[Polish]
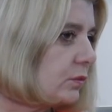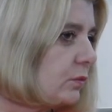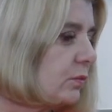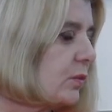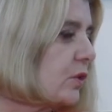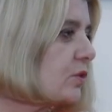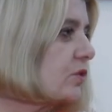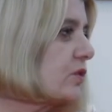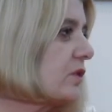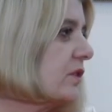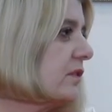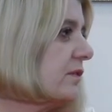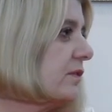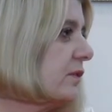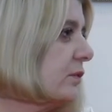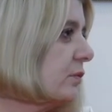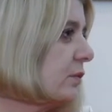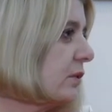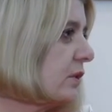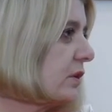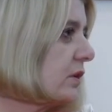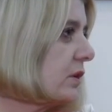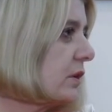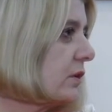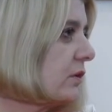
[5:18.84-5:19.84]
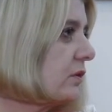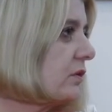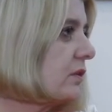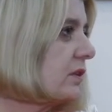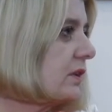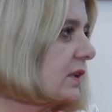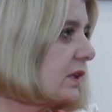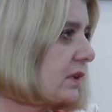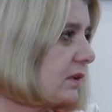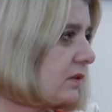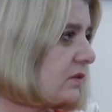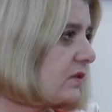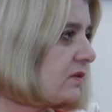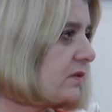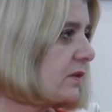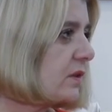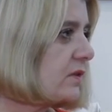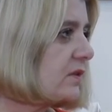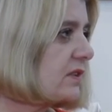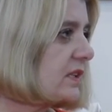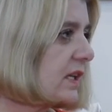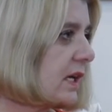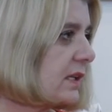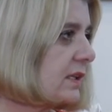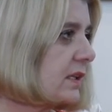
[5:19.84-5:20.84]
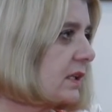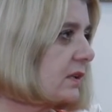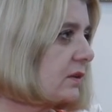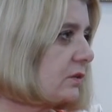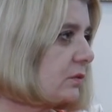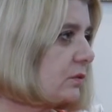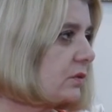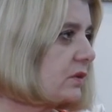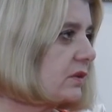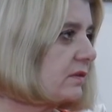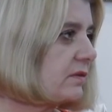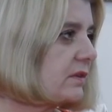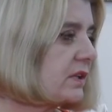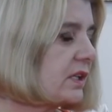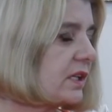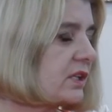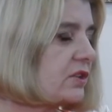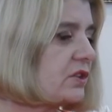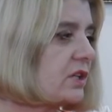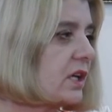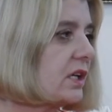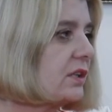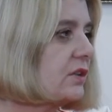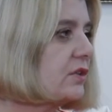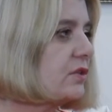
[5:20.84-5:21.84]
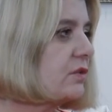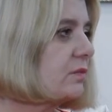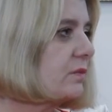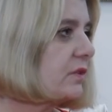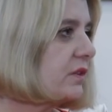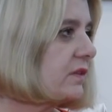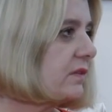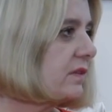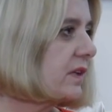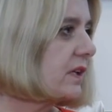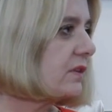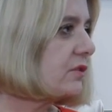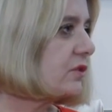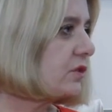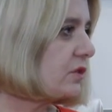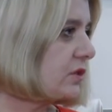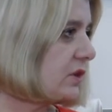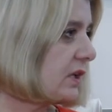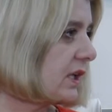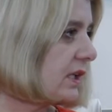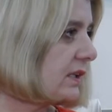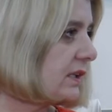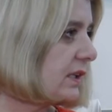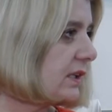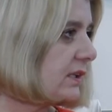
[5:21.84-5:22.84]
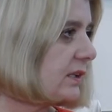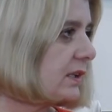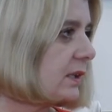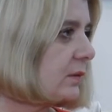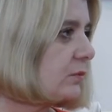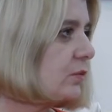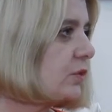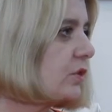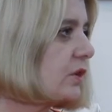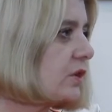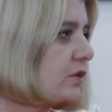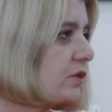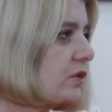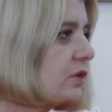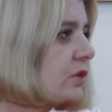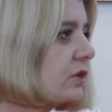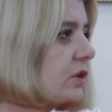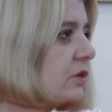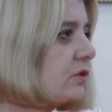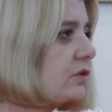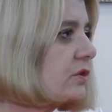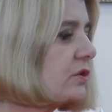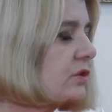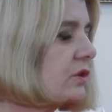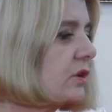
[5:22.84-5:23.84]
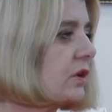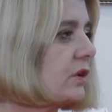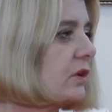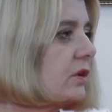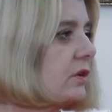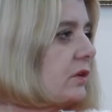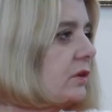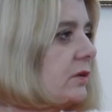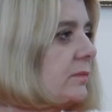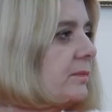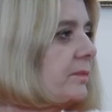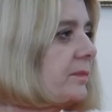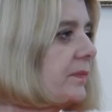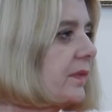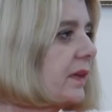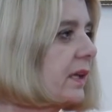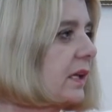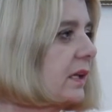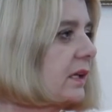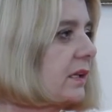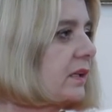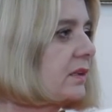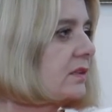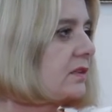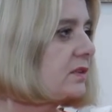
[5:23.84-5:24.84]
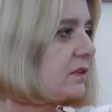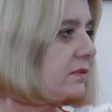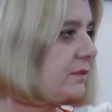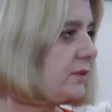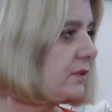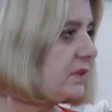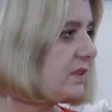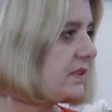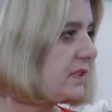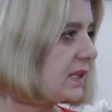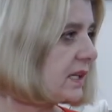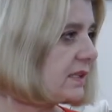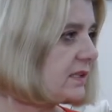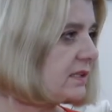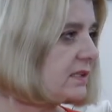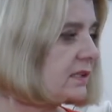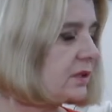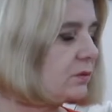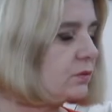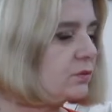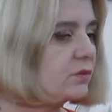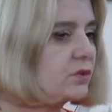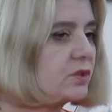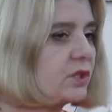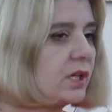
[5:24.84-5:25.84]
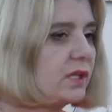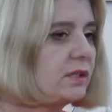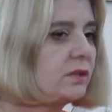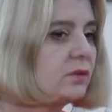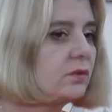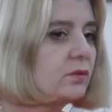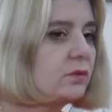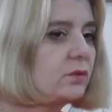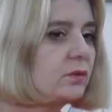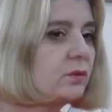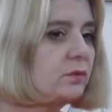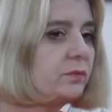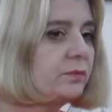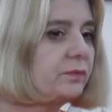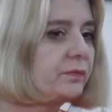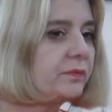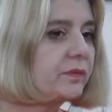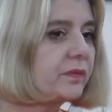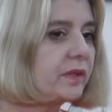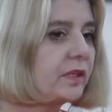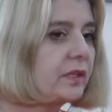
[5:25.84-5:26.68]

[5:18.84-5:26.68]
Umożliwiły to te rozwiązania, które wdrażaliśmy 2-3 lata temu, jeśli chodzi o cyfryzację urzędu.